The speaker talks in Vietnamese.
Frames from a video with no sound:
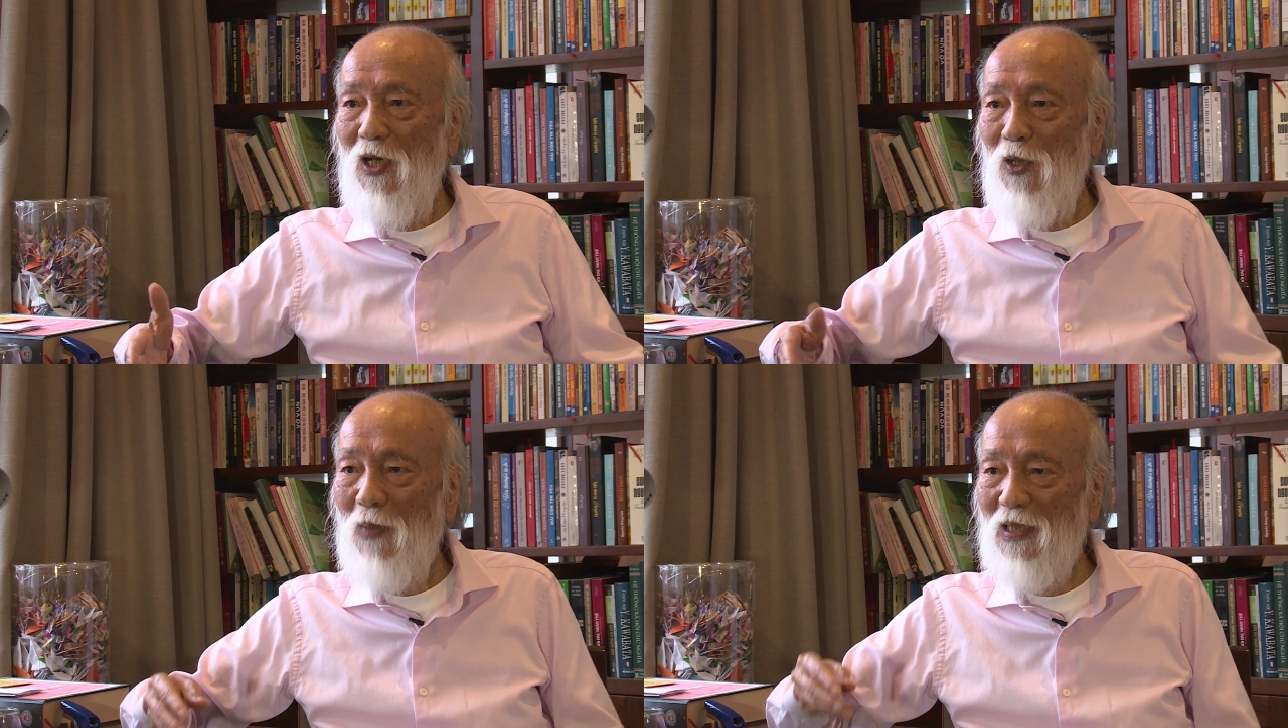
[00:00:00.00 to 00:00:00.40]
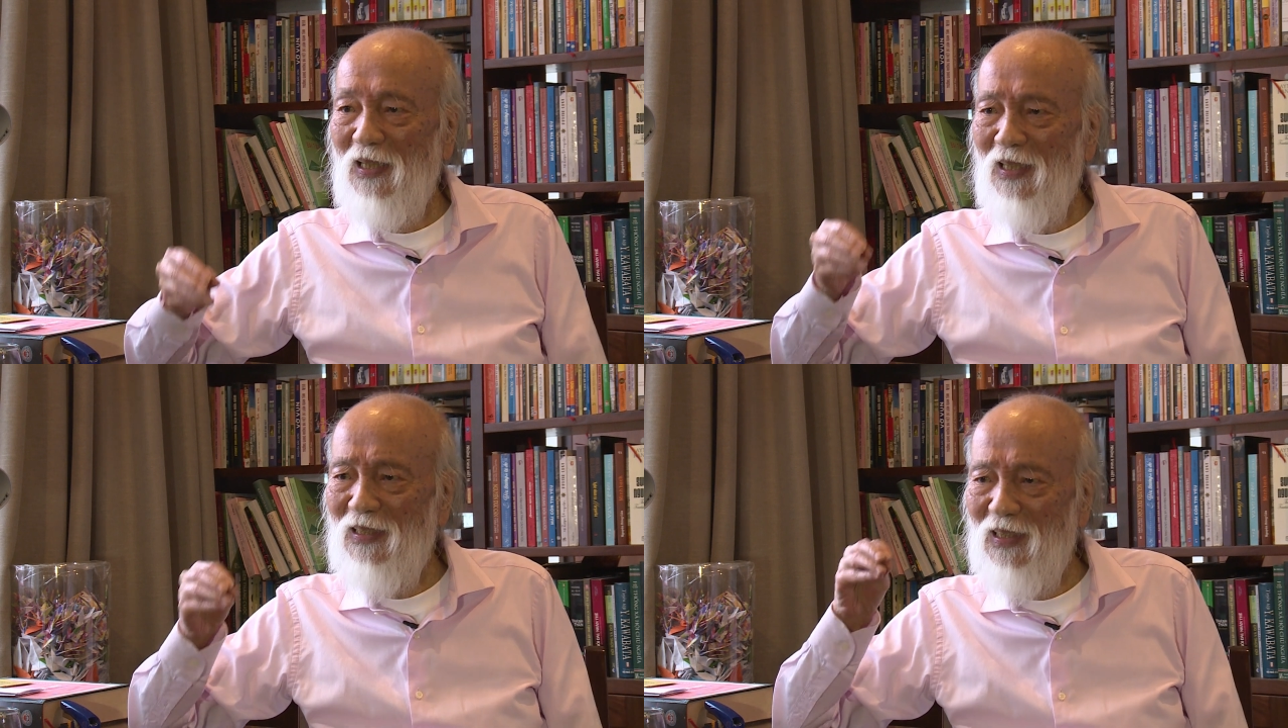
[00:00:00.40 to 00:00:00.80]
Mà
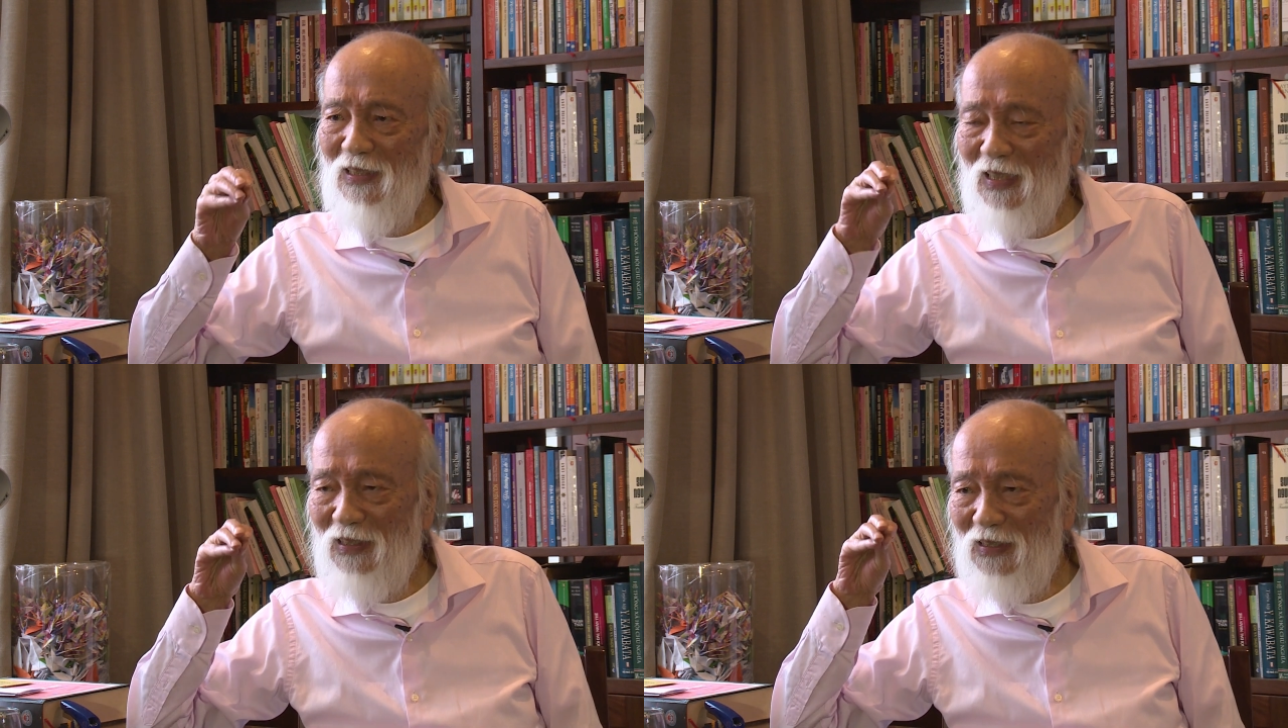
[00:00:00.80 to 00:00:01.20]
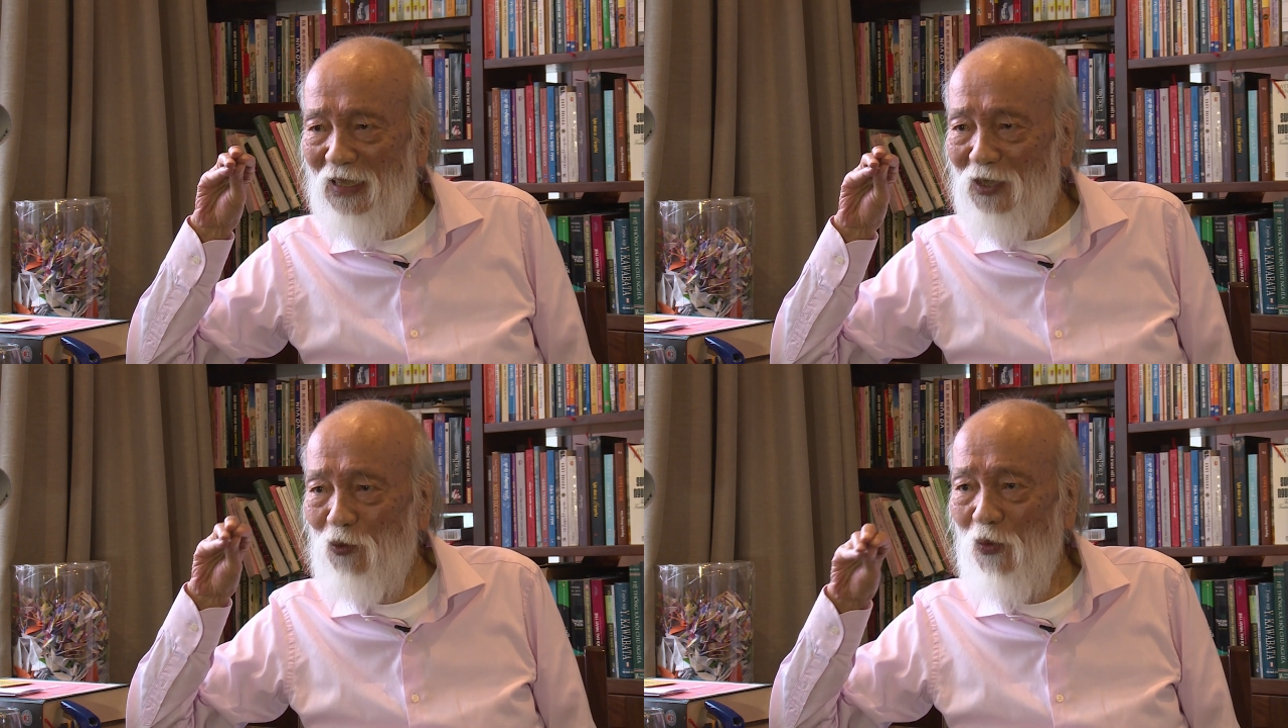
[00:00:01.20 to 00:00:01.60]
cần cái chất
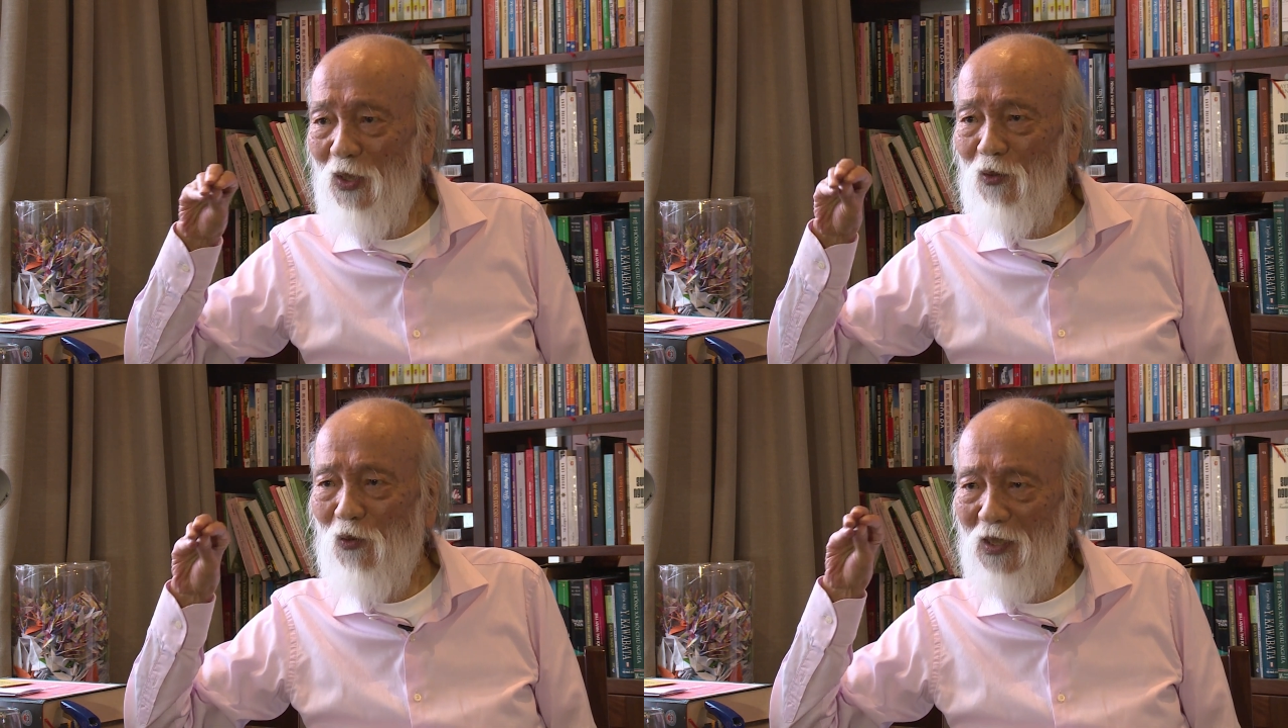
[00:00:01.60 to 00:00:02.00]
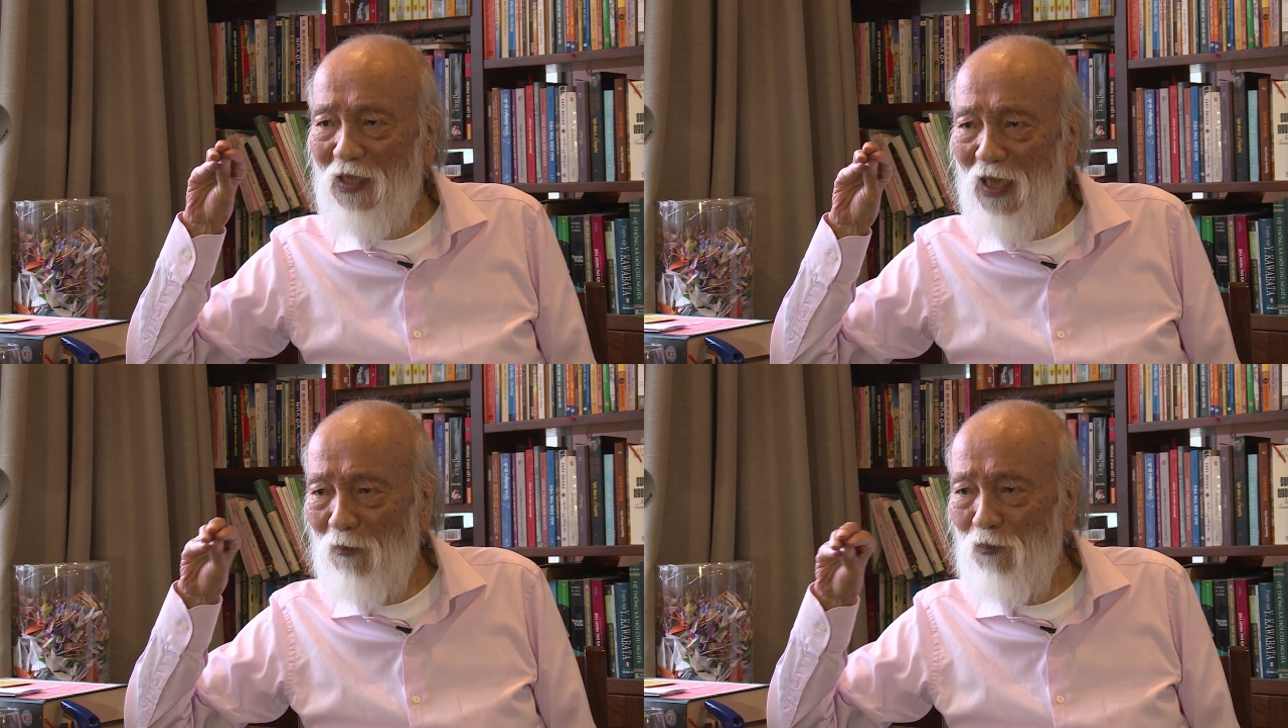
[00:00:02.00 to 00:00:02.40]
tinh túy của cái lập